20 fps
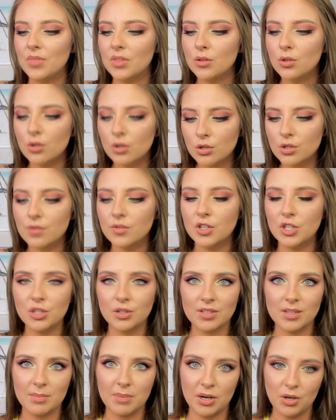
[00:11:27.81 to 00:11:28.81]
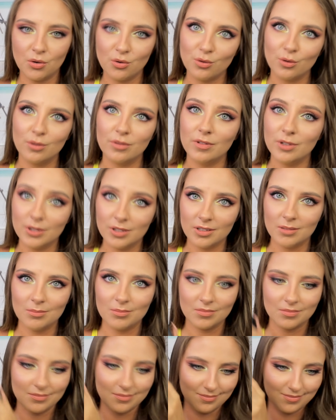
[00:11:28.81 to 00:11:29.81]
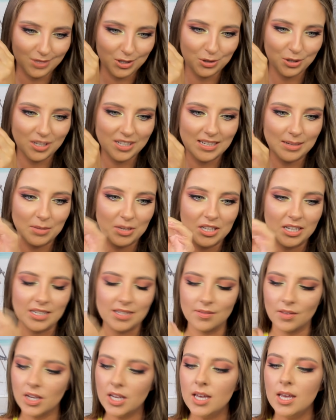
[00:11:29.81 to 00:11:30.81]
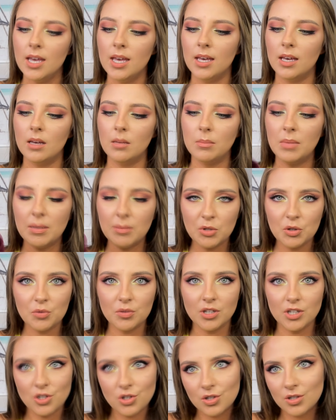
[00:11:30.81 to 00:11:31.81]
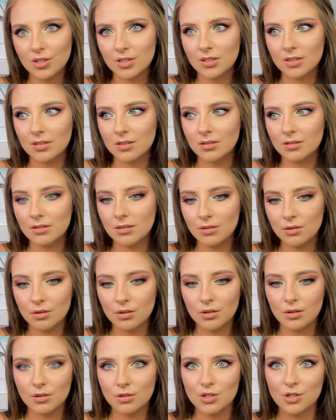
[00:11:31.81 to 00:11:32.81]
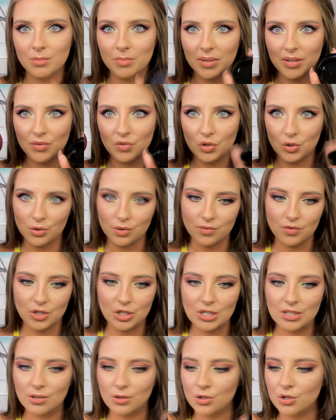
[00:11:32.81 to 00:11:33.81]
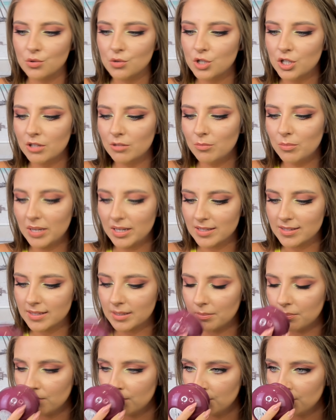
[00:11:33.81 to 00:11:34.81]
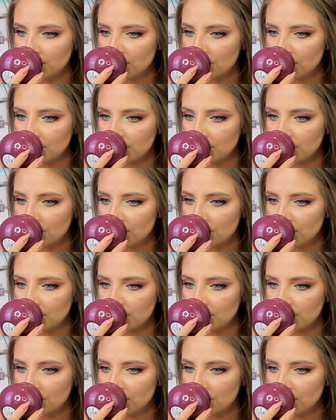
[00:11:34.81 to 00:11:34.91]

No oczywiście o zapachu wody, mm, o tej samej nazwie. Mam ją też, tylko że pierwszy oczywiście skończył się balsam.